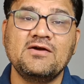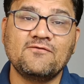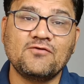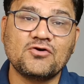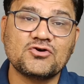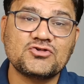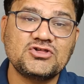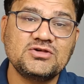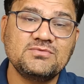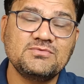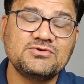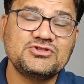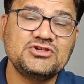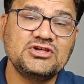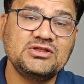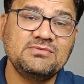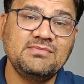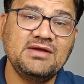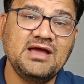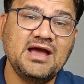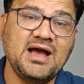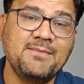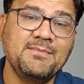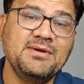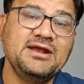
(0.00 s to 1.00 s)
वॉशिंग मशीन
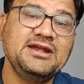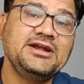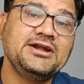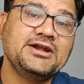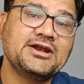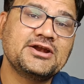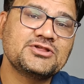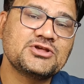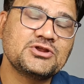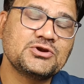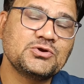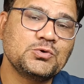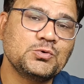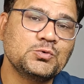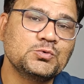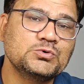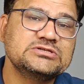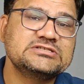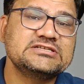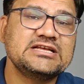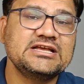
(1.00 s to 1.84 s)
में हमें डिटर्जेंट कौन